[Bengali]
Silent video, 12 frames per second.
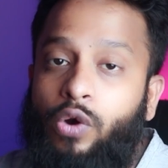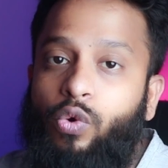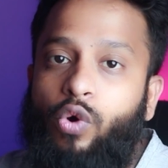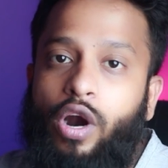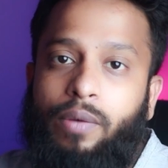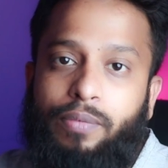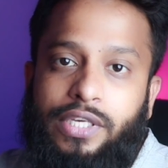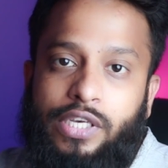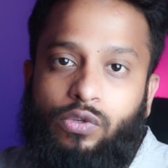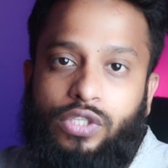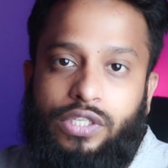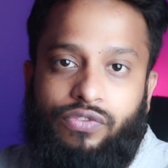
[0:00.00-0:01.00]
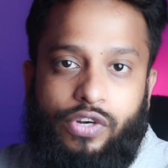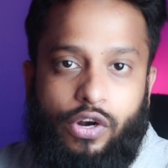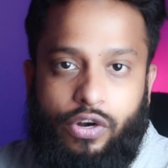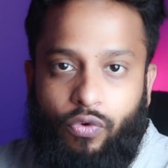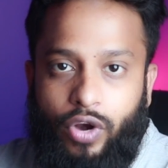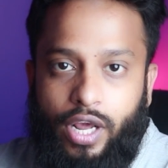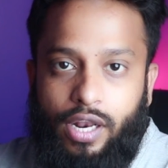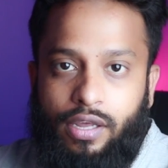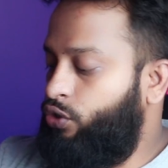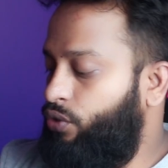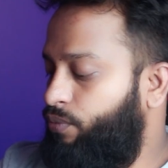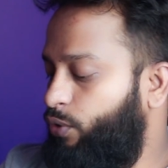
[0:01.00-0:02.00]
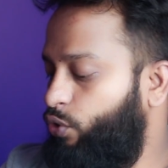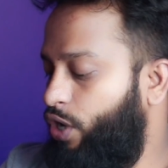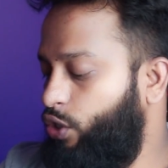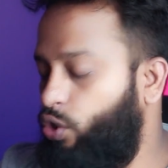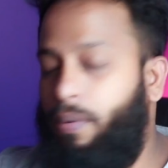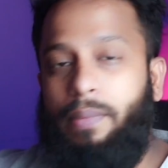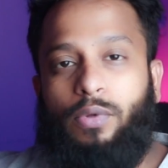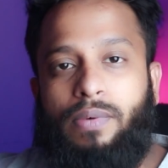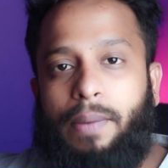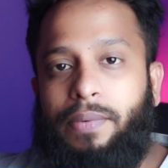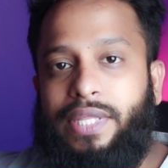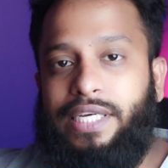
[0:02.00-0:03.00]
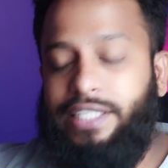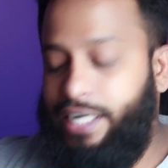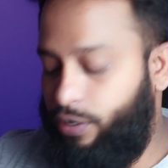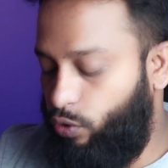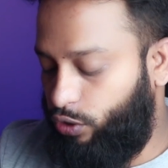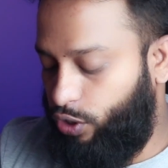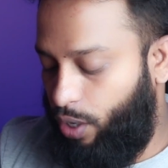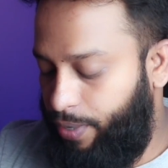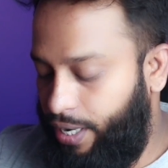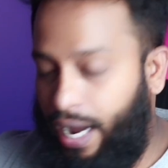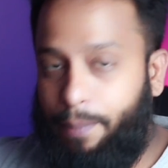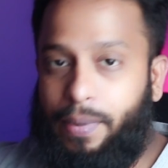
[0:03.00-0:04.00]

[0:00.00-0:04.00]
Do not misuse this video tutorial. So বন্ধুরা সবার প্রথমে আপনাদেরকে যেটি করতে হবে